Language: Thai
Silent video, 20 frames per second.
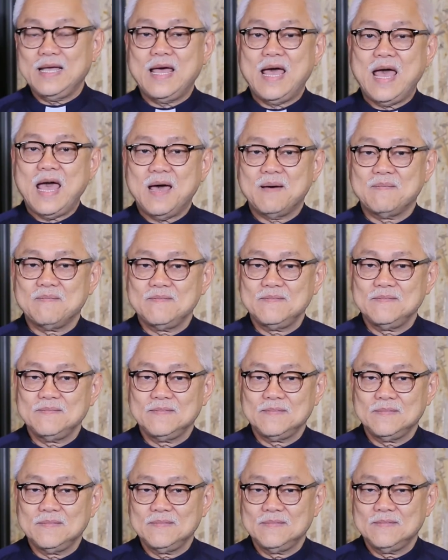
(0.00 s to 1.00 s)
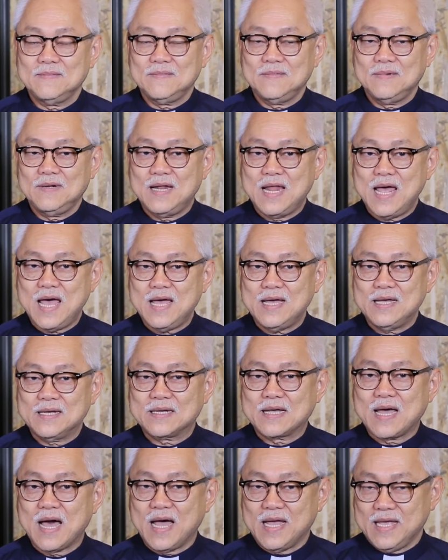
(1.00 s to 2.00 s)
แฮม และ
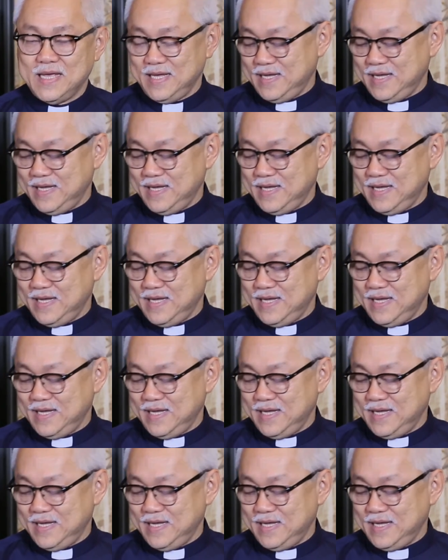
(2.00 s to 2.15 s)
ไข่